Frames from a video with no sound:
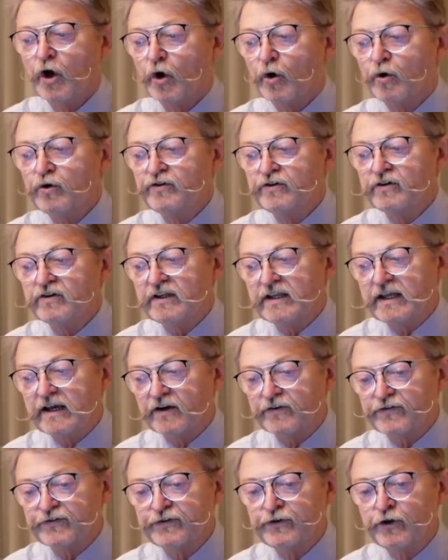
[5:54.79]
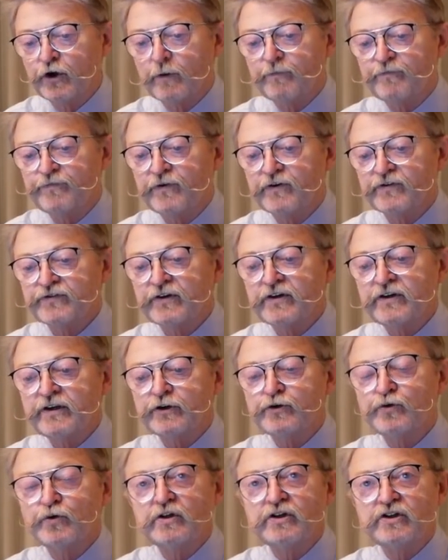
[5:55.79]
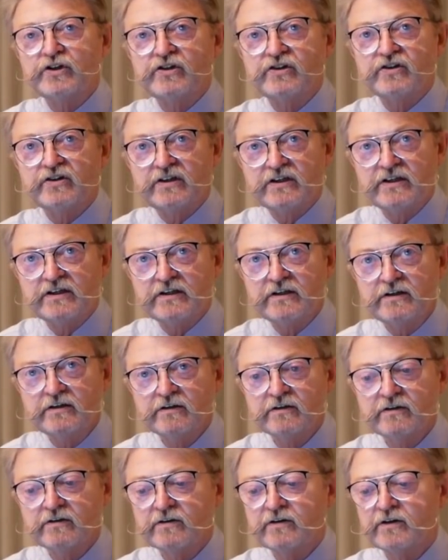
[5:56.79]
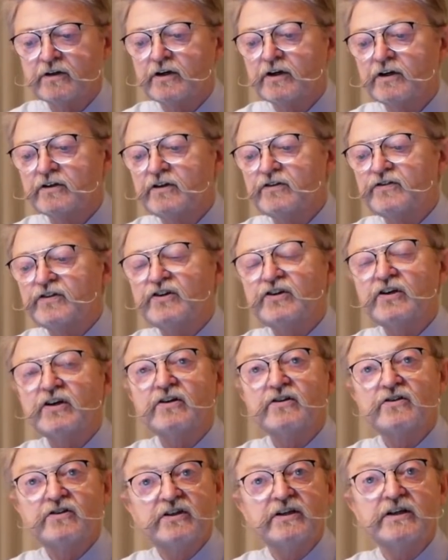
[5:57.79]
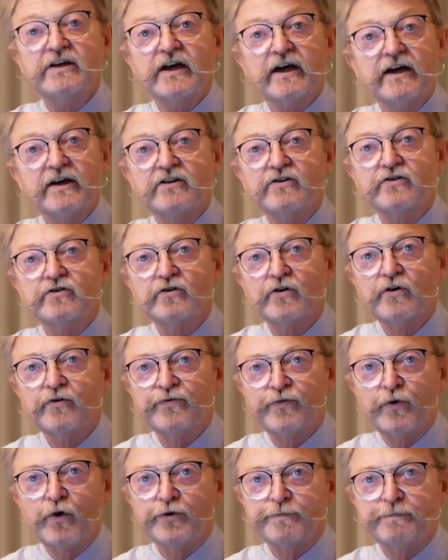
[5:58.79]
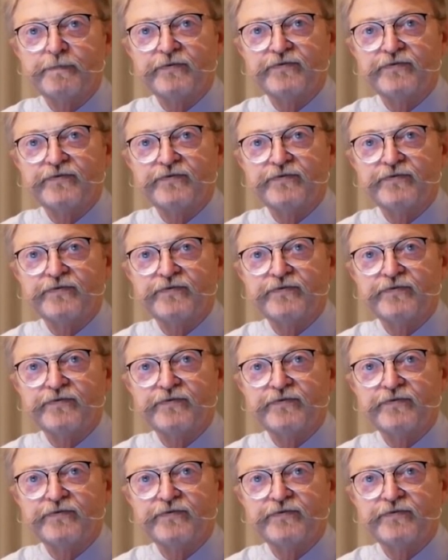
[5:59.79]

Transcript: Und die ersten Opfer sind natürlich die, die sich direkt vor Ort